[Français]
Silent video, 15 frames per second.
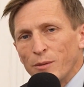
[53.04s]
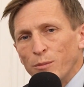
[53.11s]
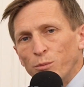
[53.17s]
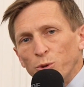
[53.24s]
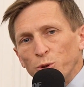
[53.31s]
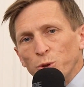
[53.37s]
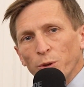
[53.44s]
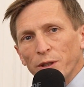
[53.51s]

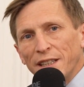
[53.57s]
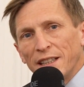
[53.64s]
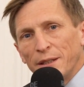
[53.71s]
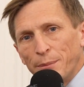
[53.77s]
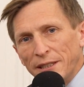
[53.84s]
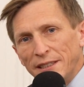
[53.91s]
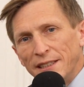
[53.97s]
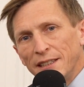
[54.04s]
Bonjour Guylain de
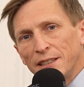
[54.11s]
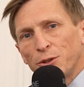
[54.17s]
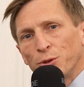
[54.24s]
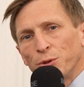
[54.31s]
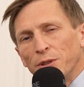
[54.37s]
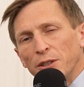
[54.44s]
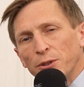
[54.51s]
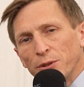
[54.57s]
Pazis, je
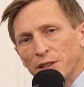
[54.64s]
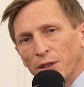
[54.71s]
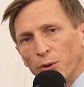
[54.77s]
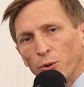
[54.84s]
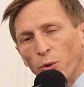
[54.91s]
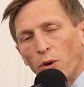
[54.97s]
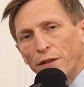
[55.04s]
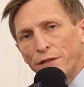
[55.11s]
suis associé en
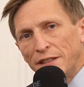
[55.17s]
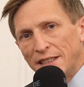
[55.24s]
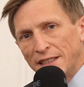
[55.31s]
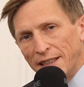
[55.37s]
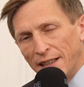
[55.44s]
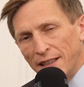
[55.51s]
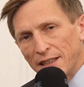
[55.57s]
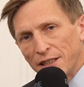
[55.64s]
droit
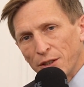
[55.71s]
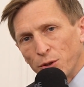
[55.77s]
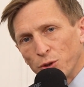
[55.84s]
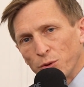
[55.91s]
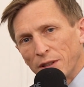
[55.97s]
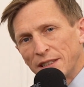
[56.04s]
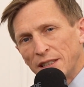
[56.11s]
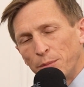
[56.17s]
fiscal, j'ai
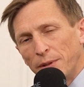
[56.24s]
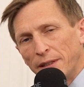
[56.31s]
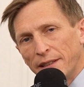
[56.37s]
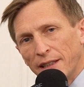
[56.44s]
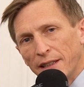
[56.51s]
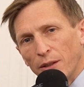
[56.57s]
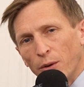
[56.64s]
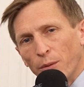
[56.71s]
rejoint
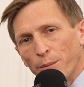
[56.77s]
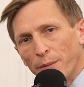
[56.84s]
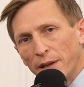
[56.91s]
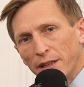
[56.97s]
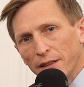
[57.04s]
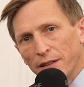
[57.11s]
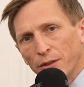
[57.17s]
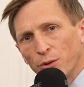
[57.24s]
Axipiter en
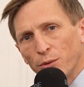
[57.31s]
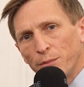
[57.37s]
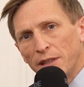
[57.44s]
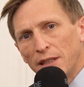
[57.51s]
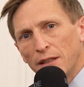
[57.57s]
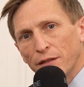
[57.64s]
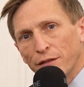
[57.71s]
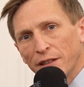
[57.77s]
mai
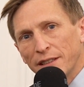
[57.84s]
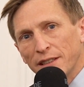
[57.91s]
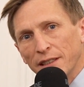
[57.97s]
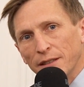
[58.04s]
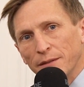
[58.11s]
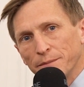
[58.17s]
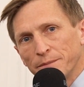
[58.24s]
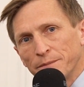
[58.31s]
2021.